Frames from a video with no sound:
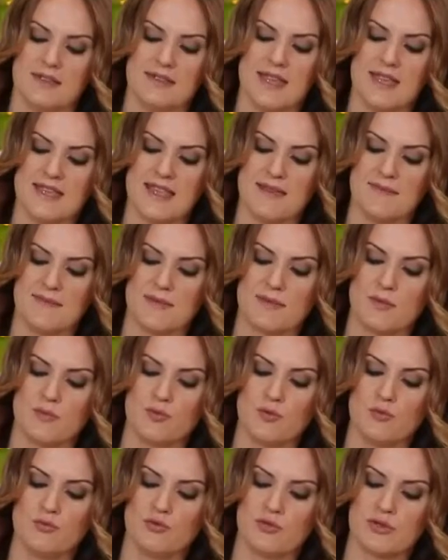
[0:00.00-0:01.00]
Dediğim gibi
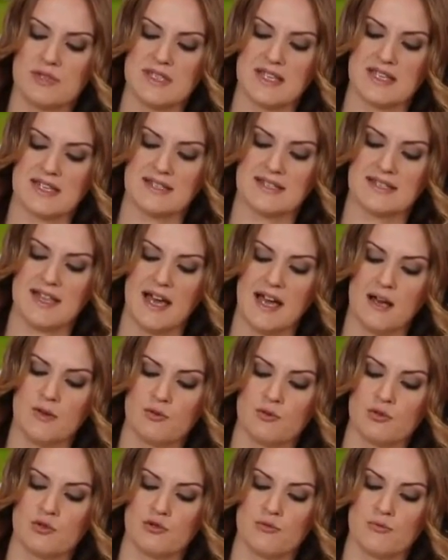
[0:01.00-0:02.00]
bu muzların daha
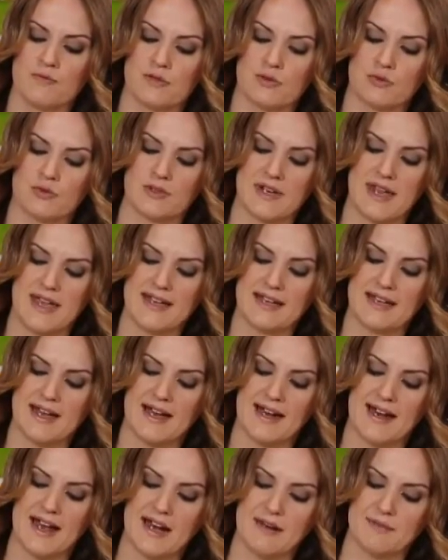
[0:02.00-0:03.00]
uzun bir süre
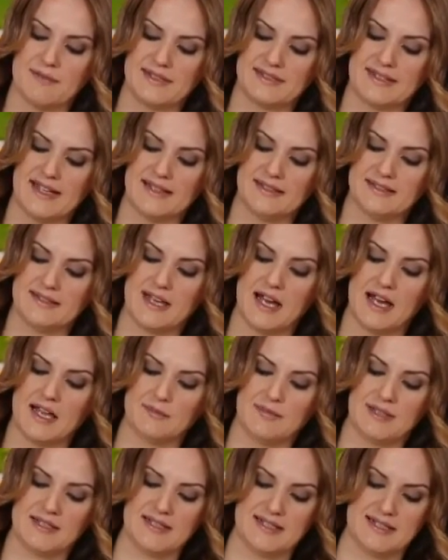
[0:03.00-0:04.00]
kararmadan
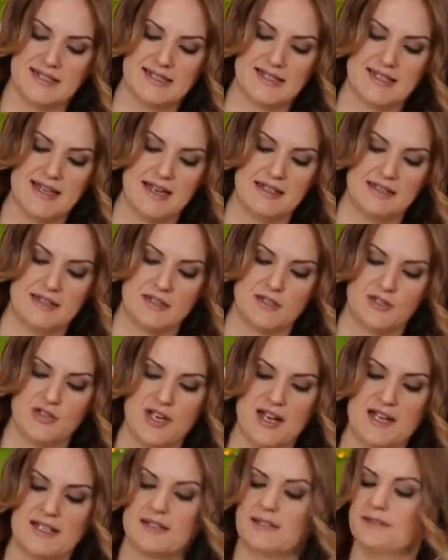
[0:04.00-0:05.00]
kalmalarını
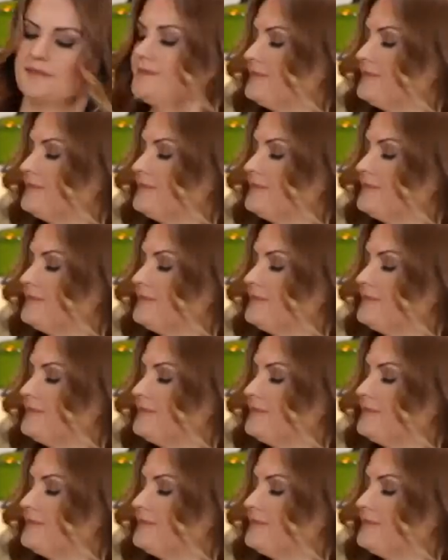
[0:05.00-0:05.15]
sağlayacak.